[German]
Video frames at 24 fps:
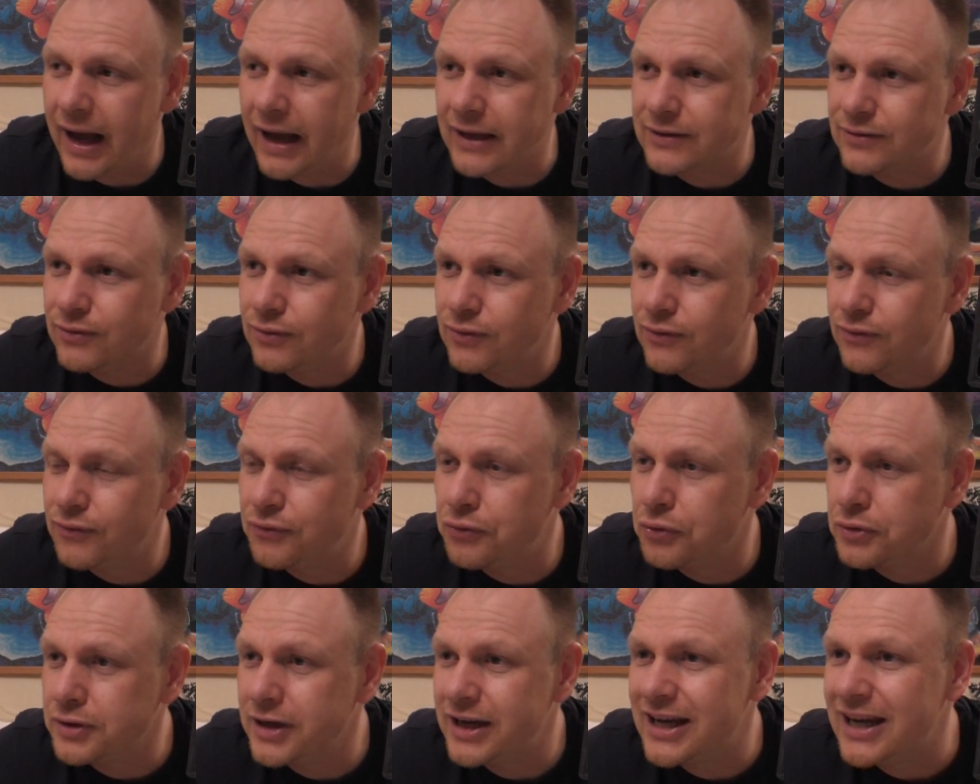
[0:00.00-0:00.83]

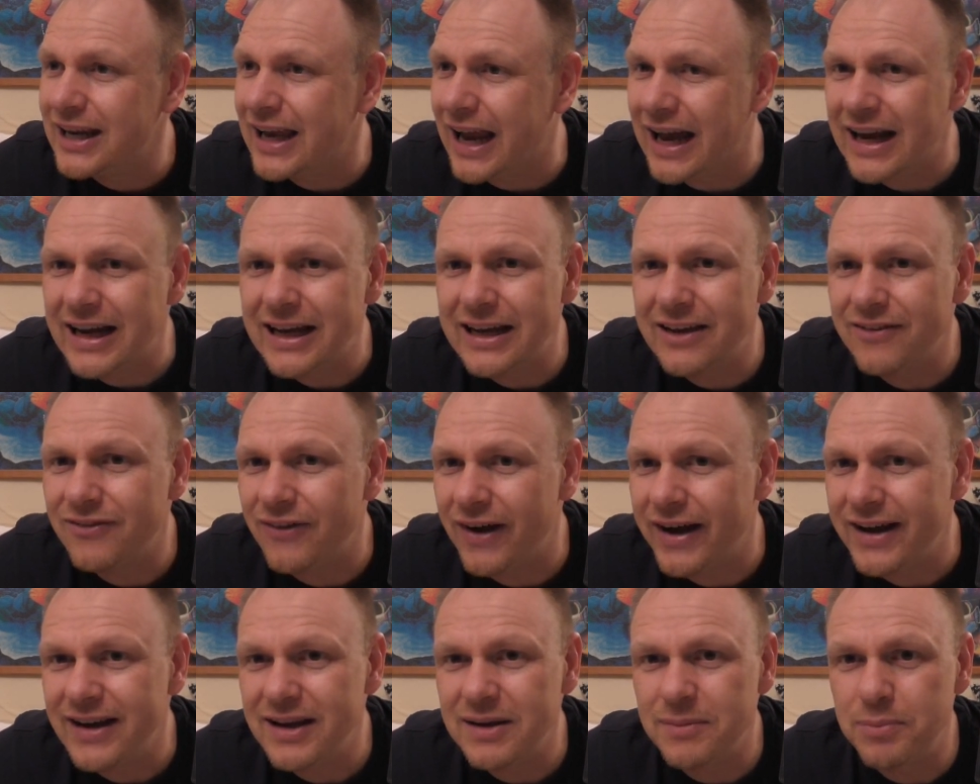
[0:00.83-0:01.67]
also wirklich
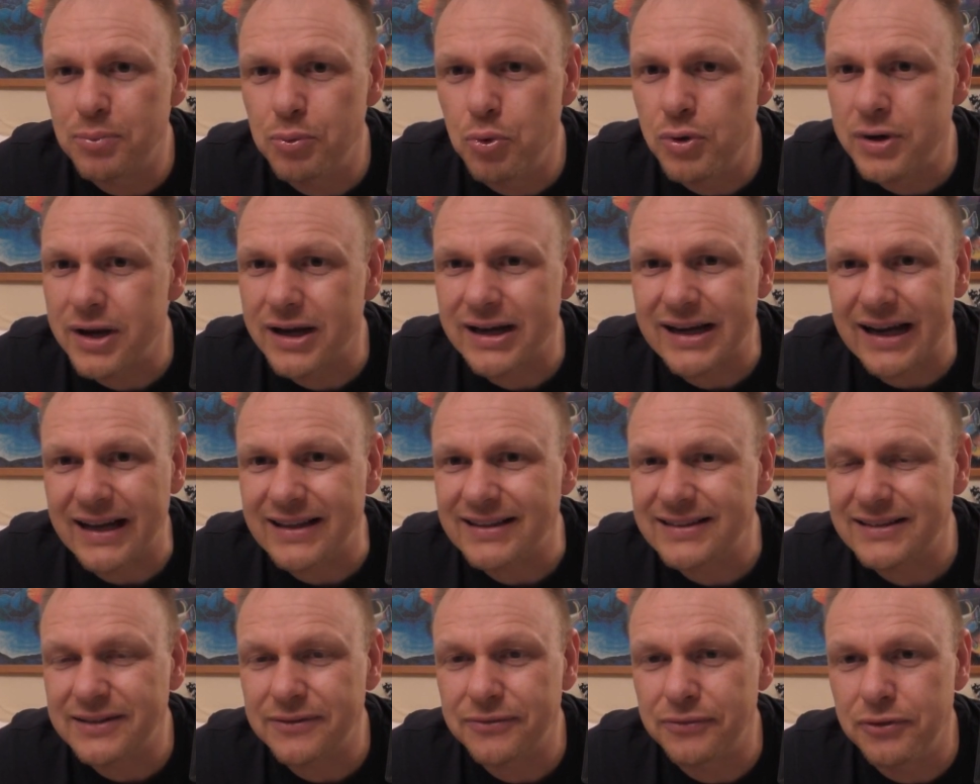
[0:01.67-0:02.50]
Langeweile pur, der
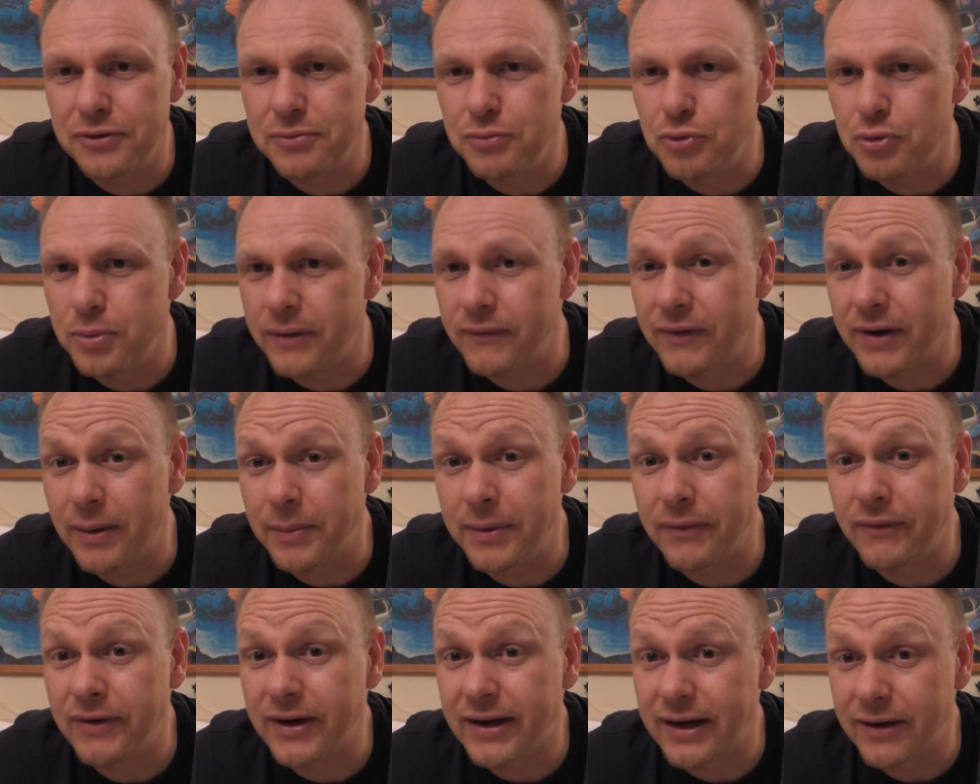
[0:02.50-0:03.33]
ganze Film über.
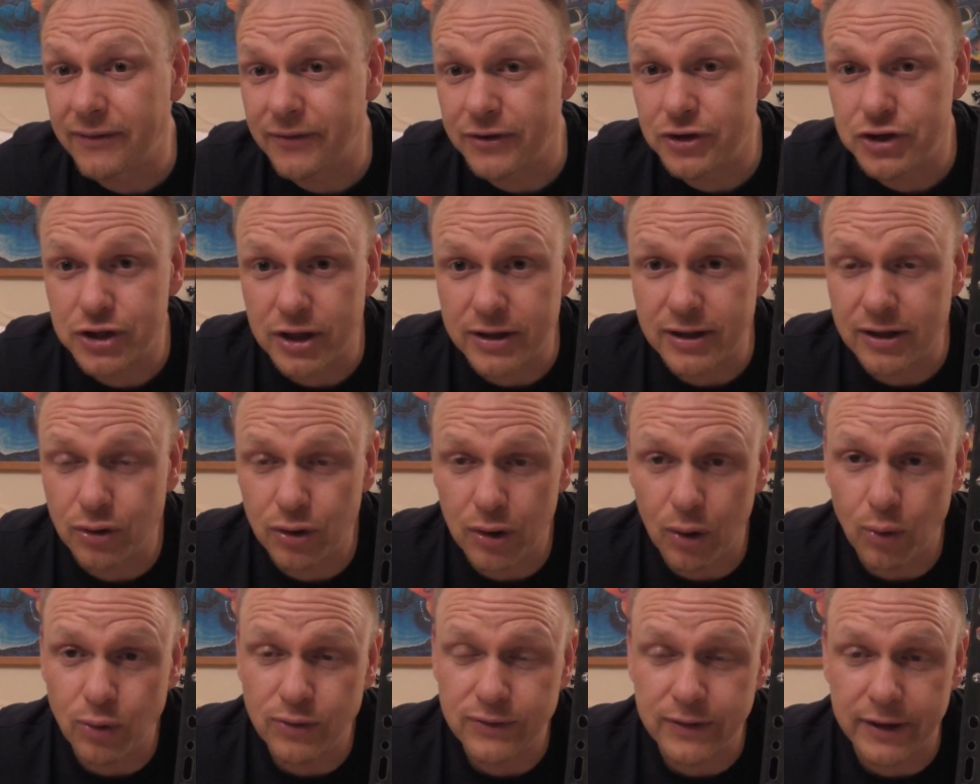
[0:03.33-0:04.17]
Entweder wenn wir das verstanden,
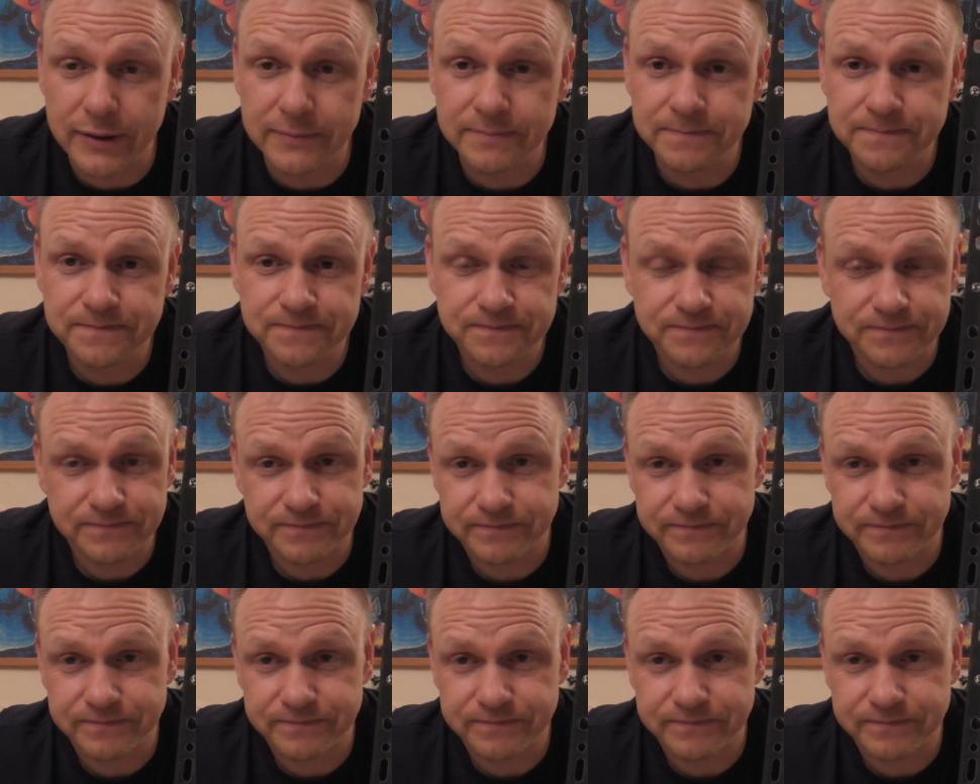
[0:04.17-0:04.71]
kann natürlich auch sein.